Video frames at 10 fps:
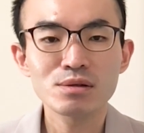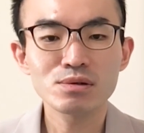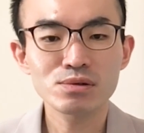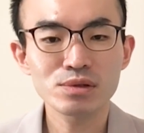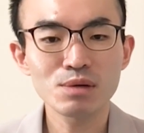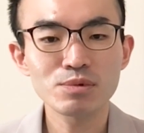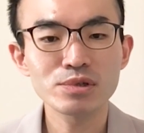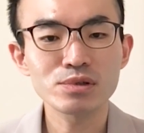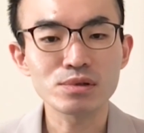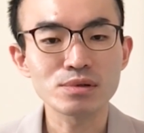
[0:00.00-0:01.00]
ということで、
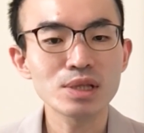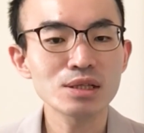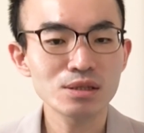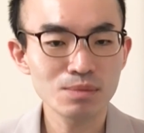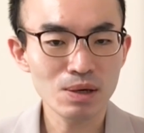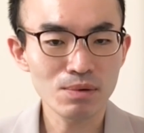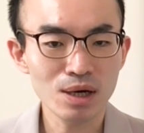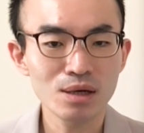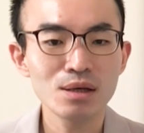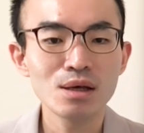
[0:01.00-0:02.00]
ポイントの2つ目
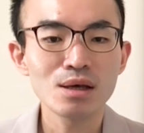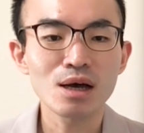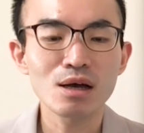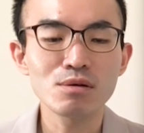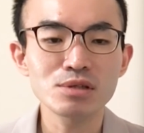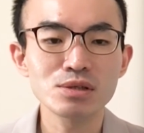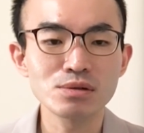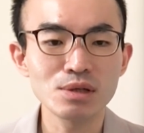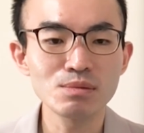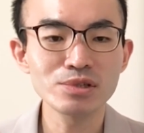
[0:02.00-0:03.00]
は、看護師の
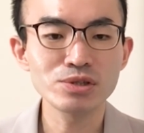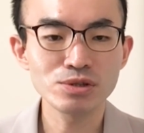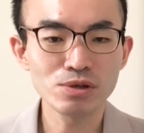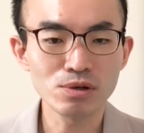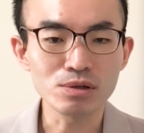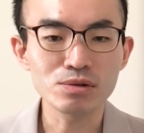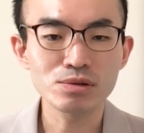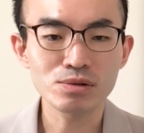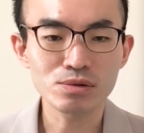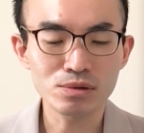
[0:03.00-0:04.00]
腕も重要と
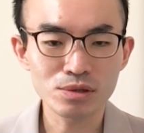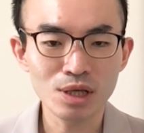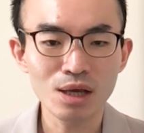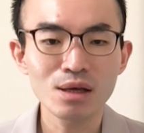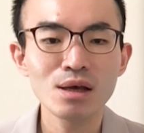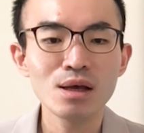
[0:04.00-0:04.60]
いうところで、